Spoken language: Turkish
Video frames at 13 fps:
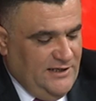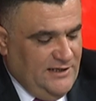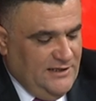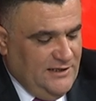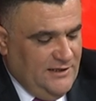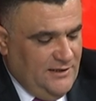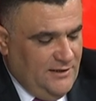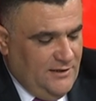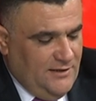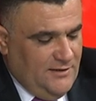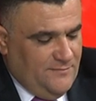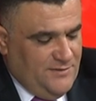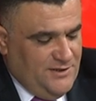ilgili
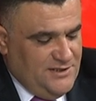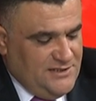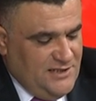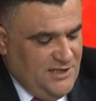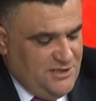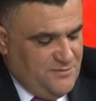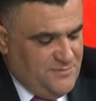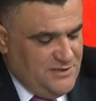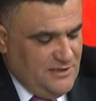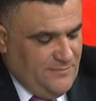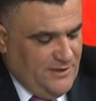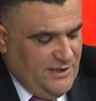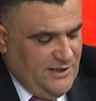bir izleyicimiz
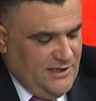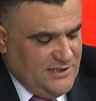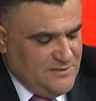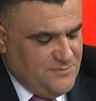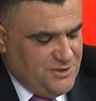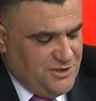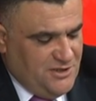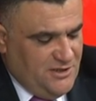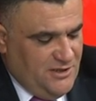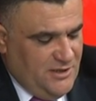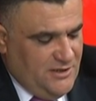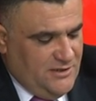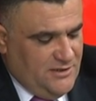de bana yazmıştı
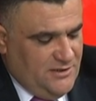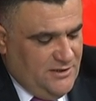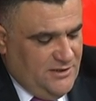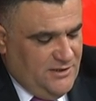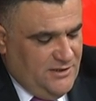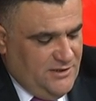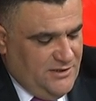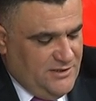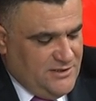e,